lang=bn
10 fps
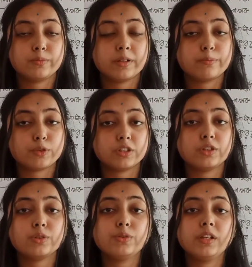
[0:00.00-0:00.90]
মানে
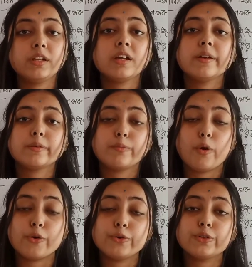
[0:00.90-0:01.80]
পদার্থগুলির
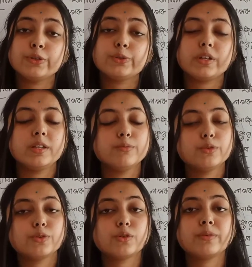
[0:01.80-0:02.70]
বর্ণ কিন্তু এই
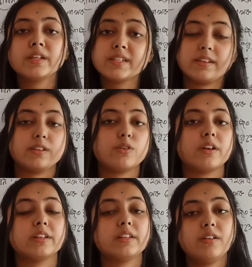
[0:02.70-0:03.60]
হিমোগ্লোবিনে ঠিক
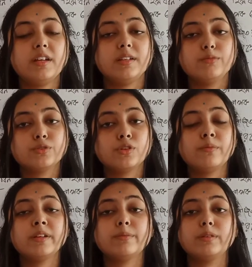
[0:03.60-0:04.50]
করে তাহলে
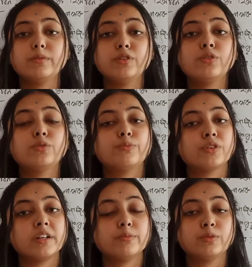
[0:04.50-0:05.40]
হিমোগ্লোবিনের বিভিন্ন
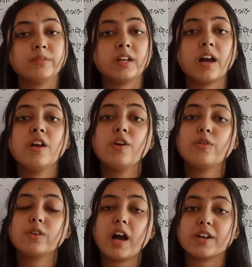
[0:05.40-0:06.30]
উপকারী ভূমিকা
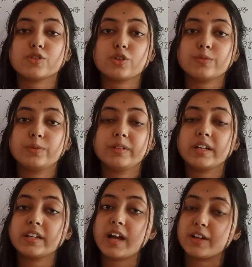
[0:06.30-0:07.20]
ও কার্যকর
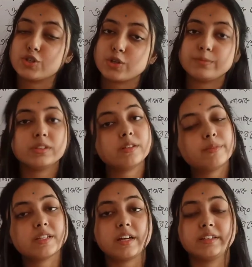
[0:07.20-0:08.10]
ভূমিকায় কাজ সম্বন্ধে
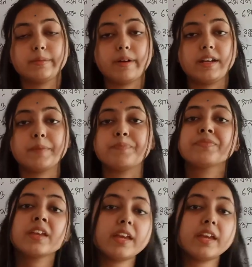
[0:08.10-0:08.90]
আমরা জানতে পারলাম